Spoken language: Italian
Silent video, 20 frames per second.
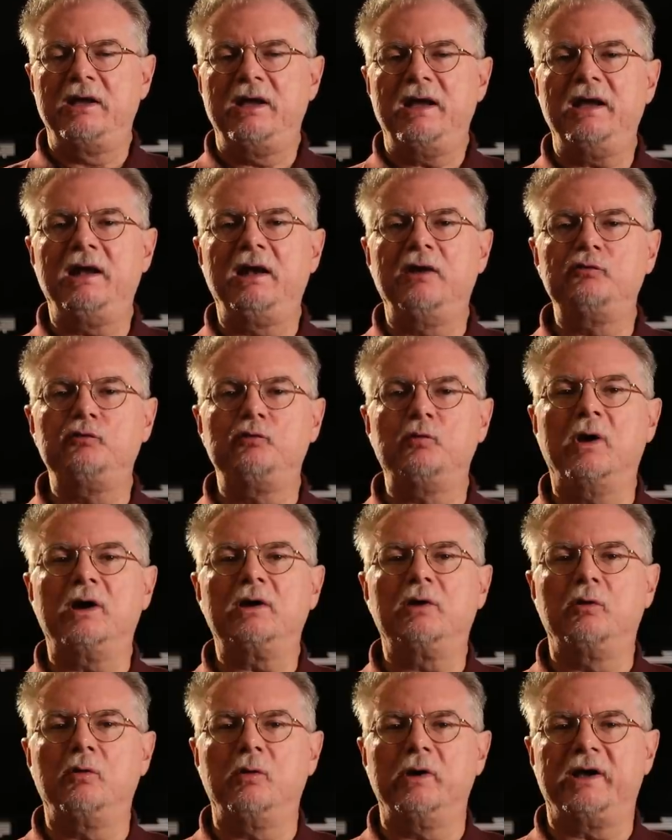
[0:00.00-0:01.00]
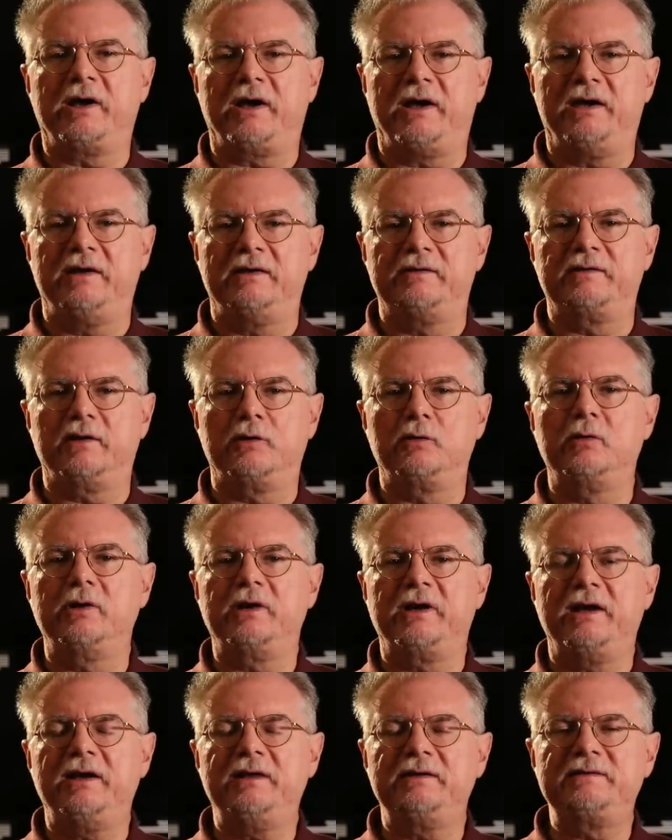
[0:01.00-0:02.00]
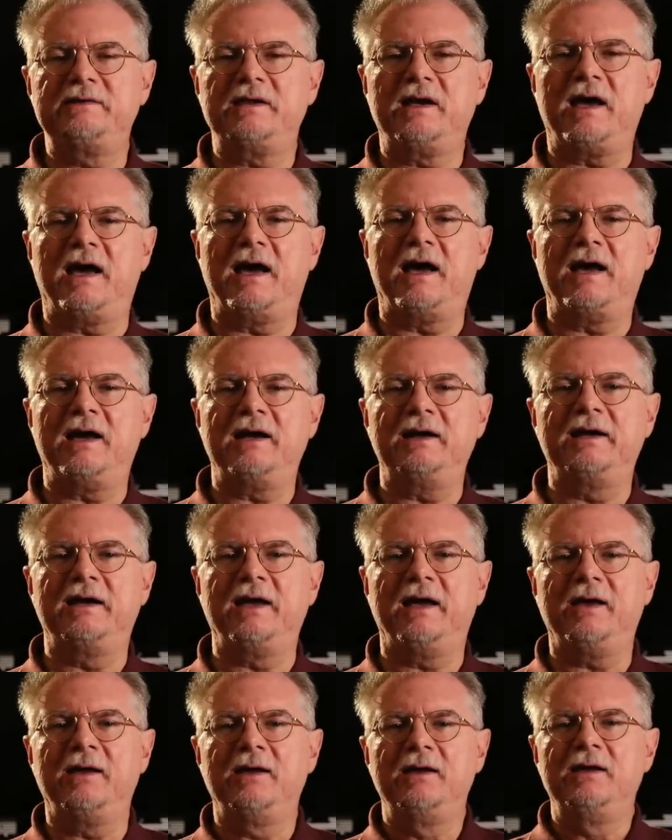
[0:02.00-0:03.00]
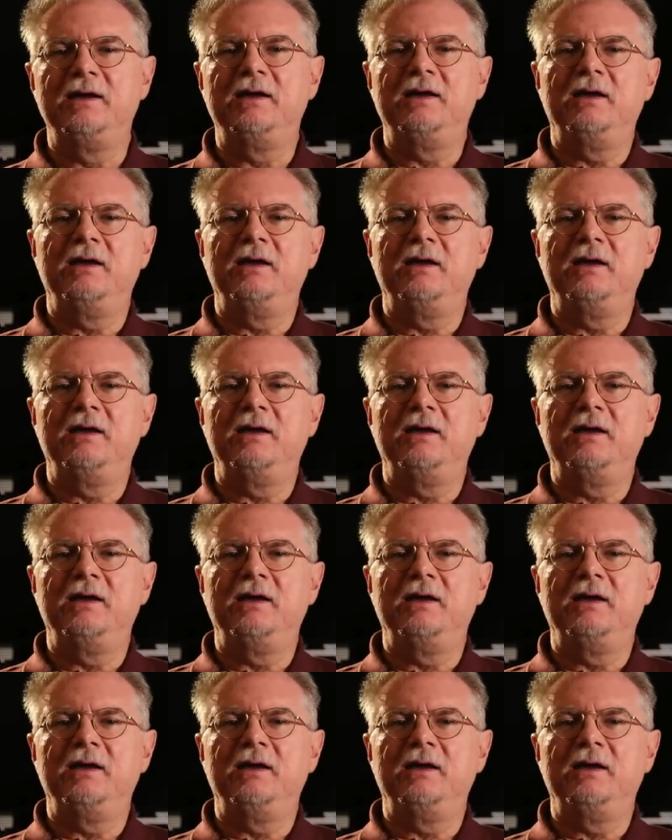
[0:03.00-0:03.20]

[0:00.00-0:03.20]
e la sua coerenza, coerenza anche